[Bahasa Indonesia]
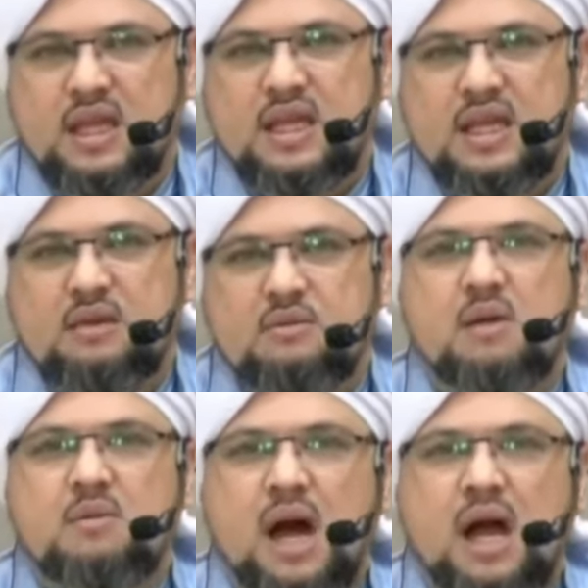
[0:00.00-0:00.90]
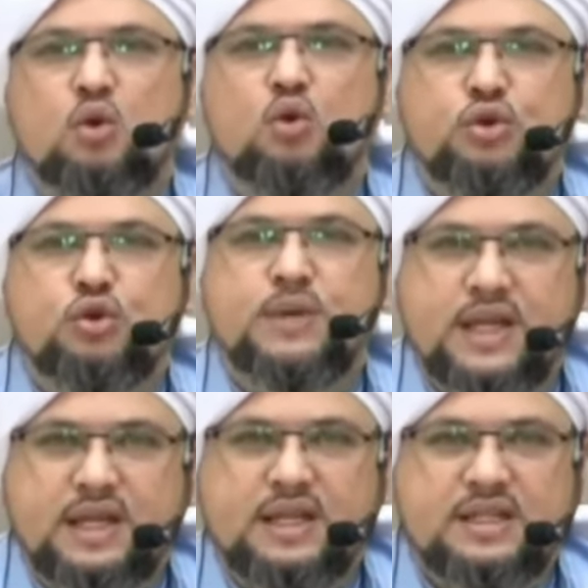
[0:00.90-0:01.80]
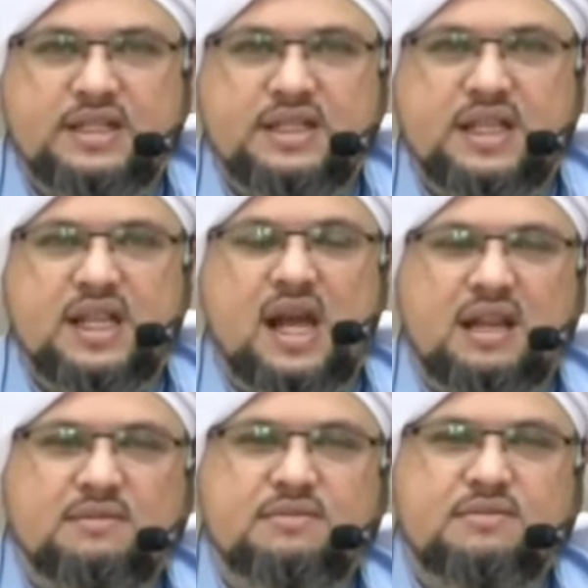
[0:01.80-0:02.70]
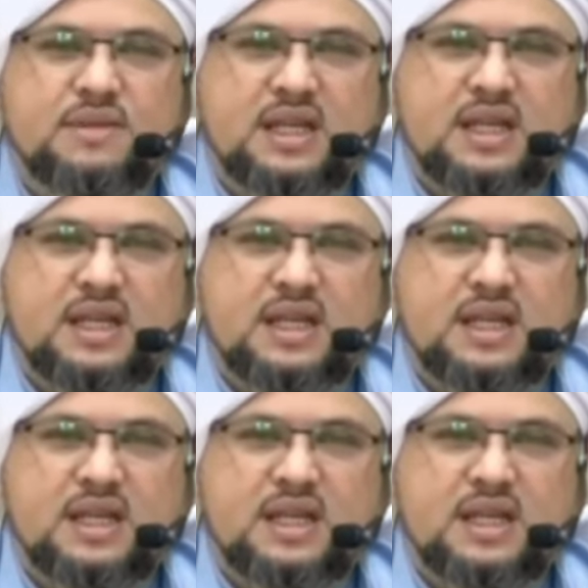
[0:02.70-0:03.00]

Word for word: Imam Al-Qurtubi di dalam